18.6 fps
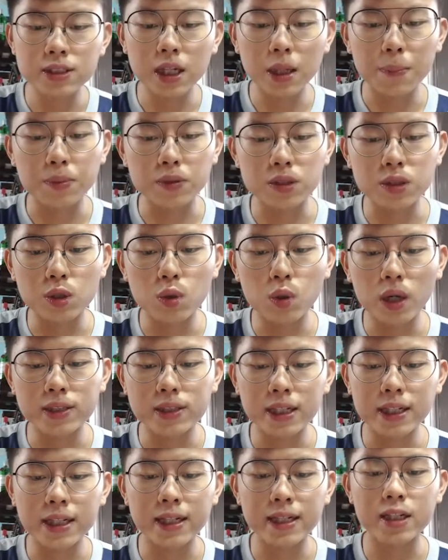在不是画
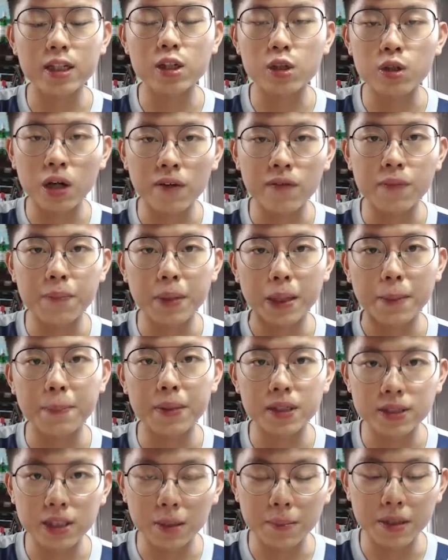在那个 graph
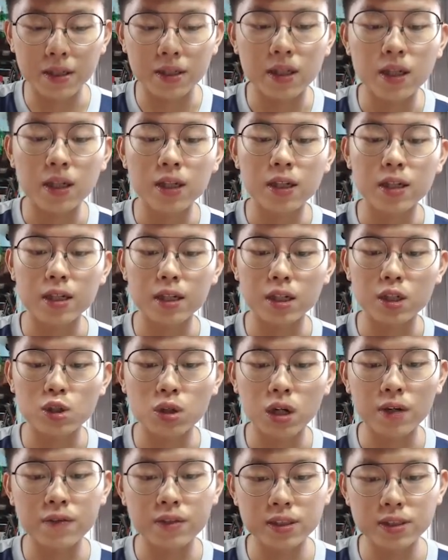paper 上面，那个
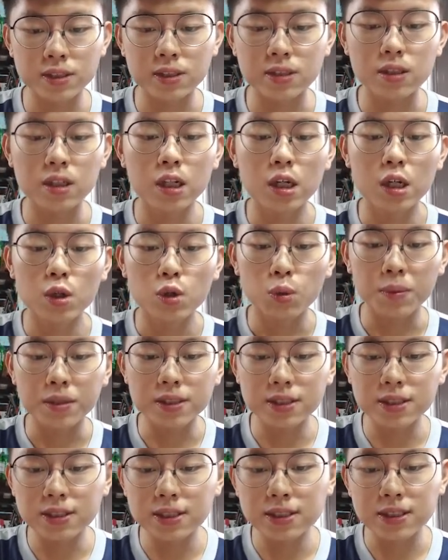graph 的纸，我们
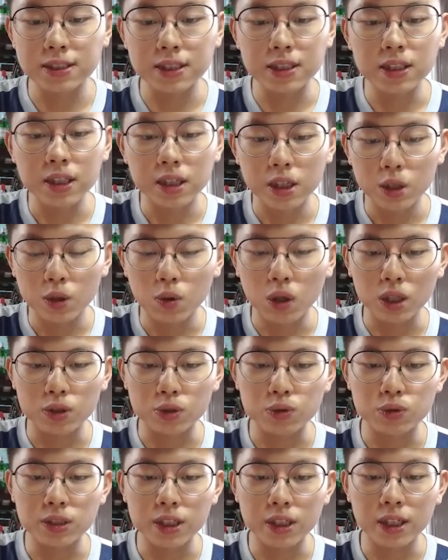是自己。画
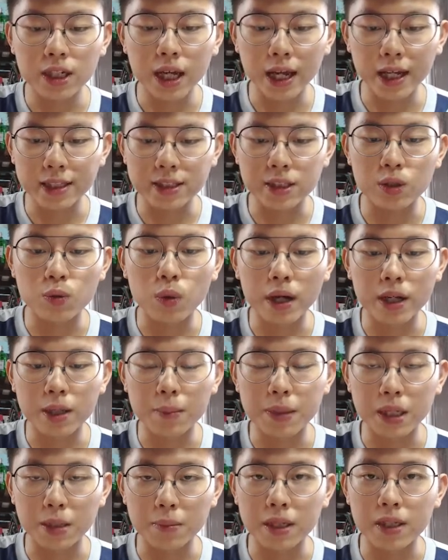出这个 x 和 y 的
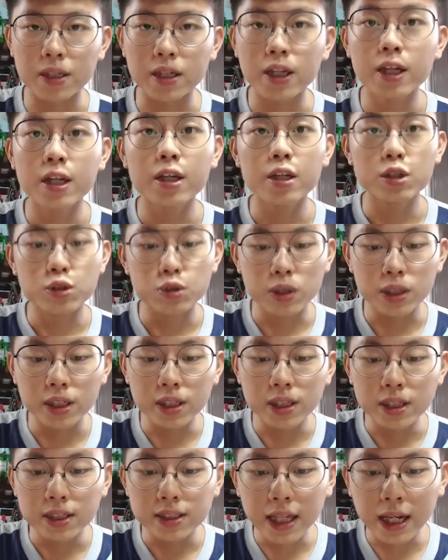平面，所以
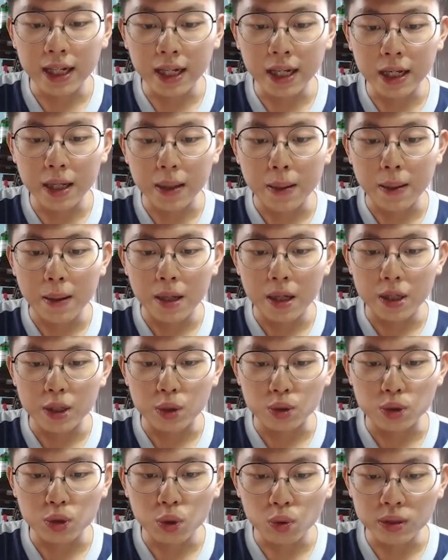大概
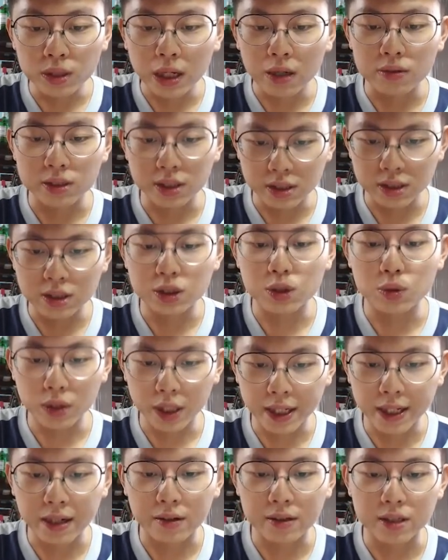有动到其实就
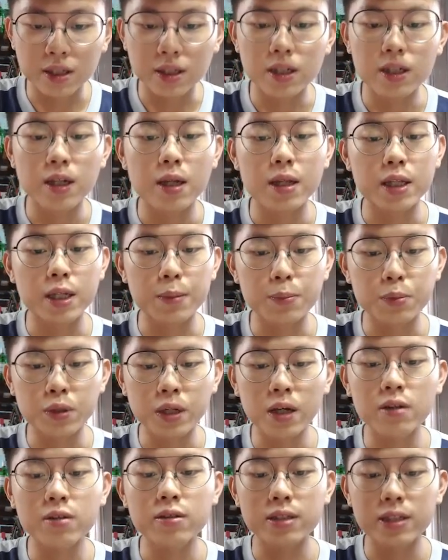可以了。你不
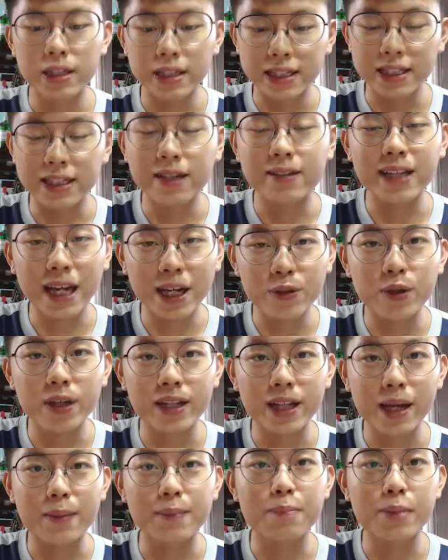要离到太远
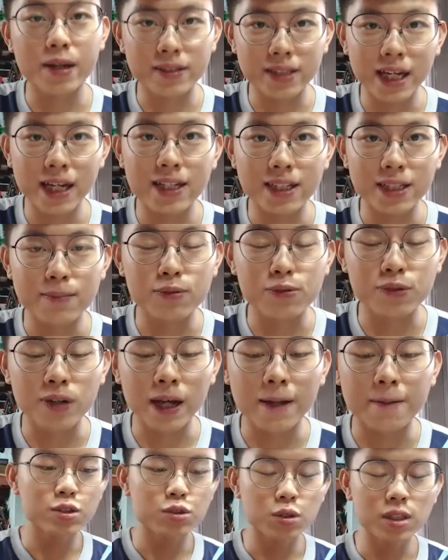了，不要太离谱了。
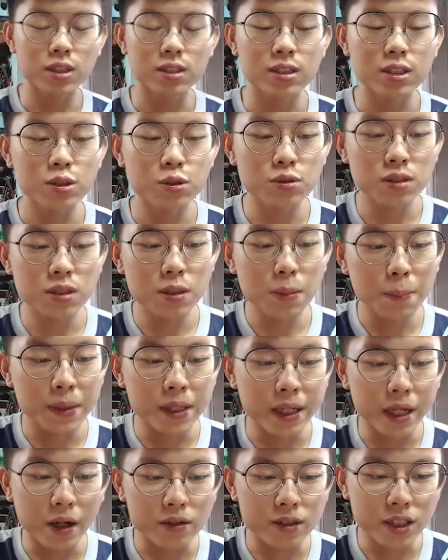所以这就是
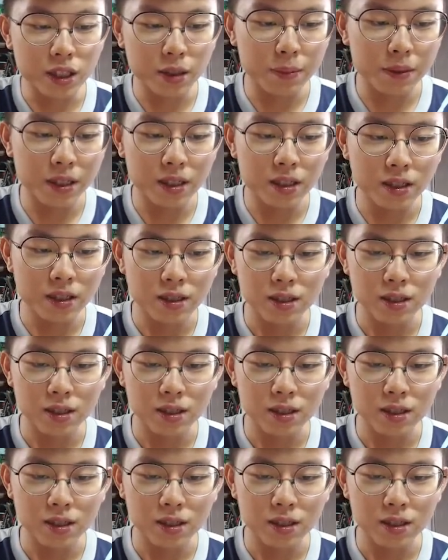PLDP